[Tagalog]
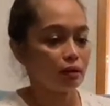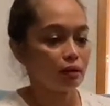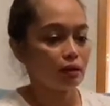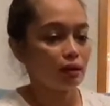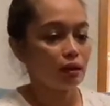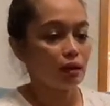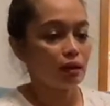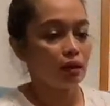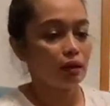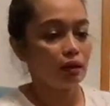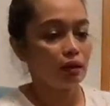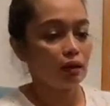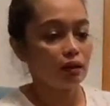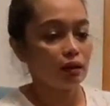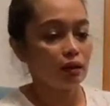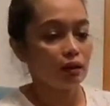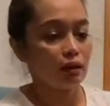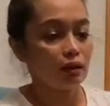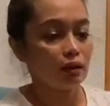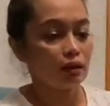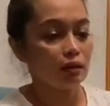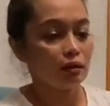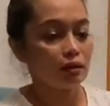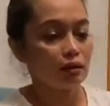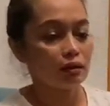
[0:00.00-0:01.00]

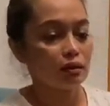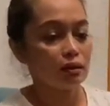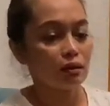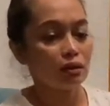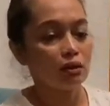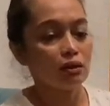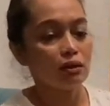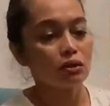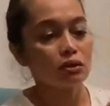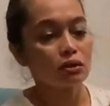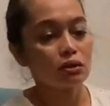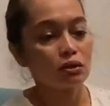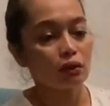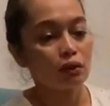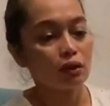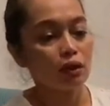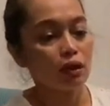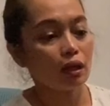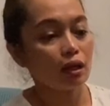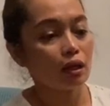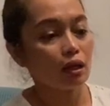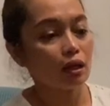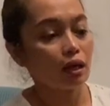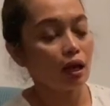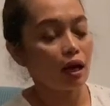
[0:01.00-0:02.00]
Ayan. So,
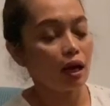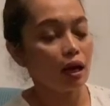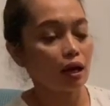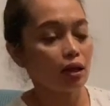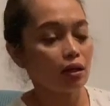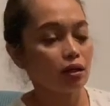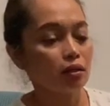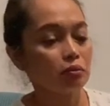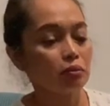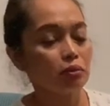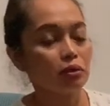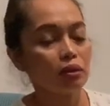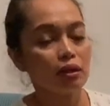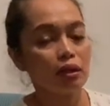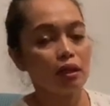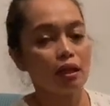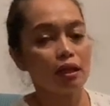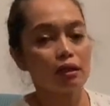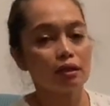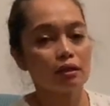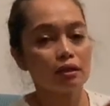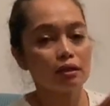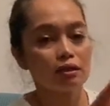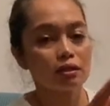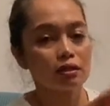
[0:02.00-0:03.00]
i-ano muna
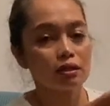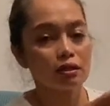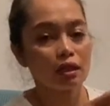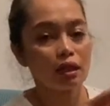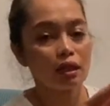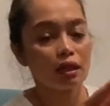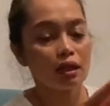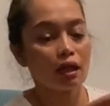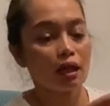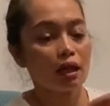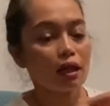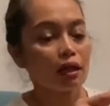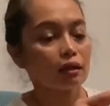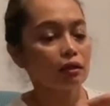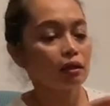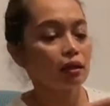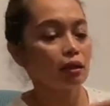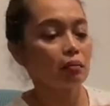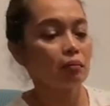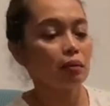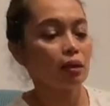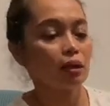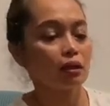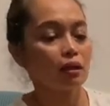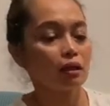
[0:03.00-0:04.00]
natin siya,
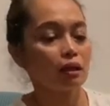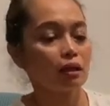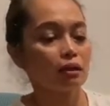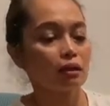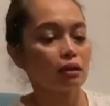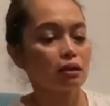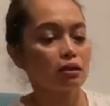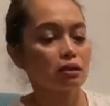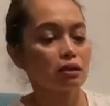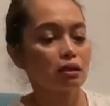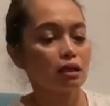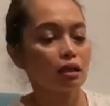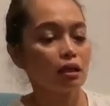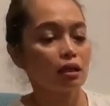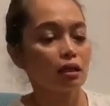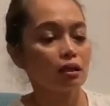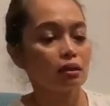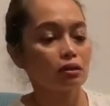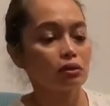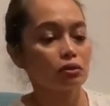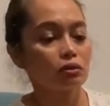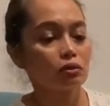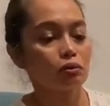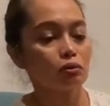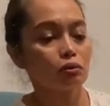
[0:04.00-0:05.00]
i-activate natin siya
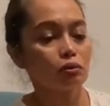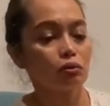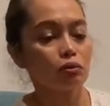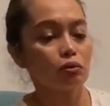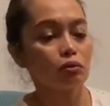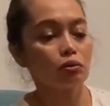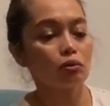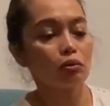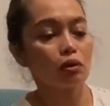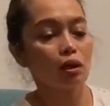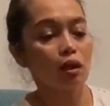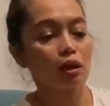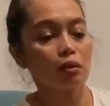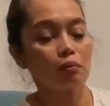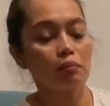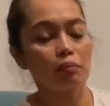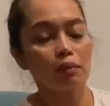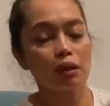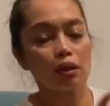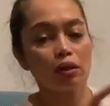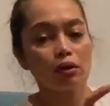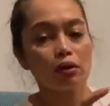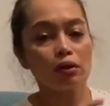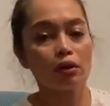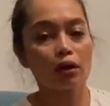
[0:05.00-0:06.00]
through Google
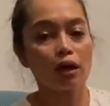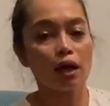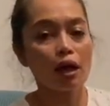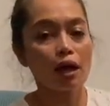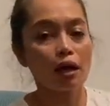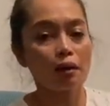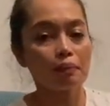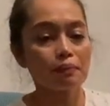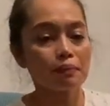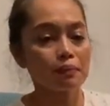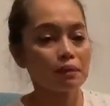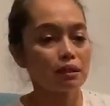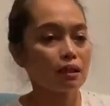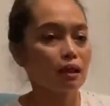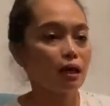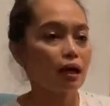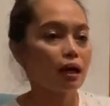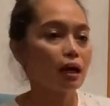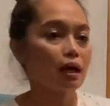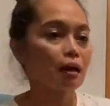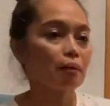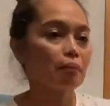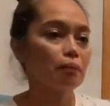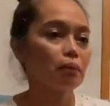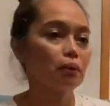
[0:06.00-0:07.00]
Play or apps ng
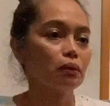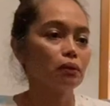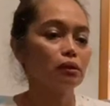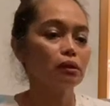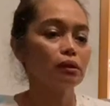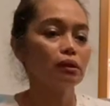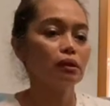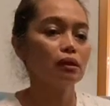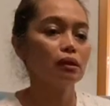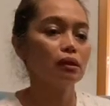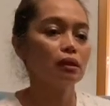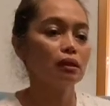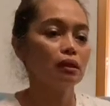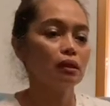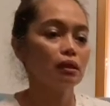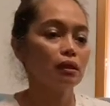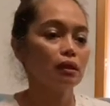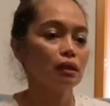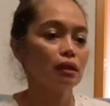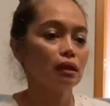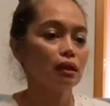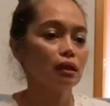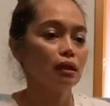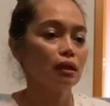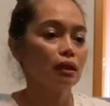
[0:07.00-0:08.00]
Apple.
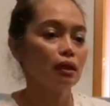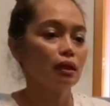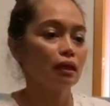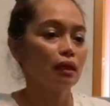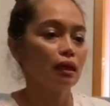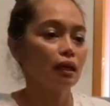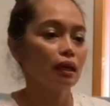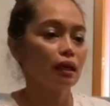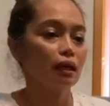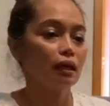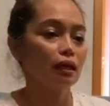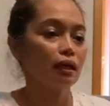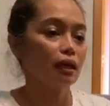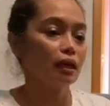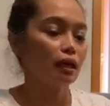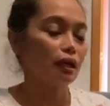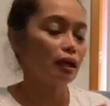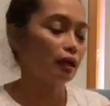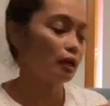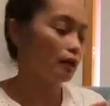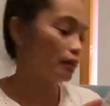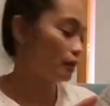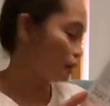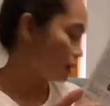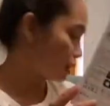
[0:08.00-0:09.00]

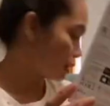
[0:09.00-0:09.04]
Ayan.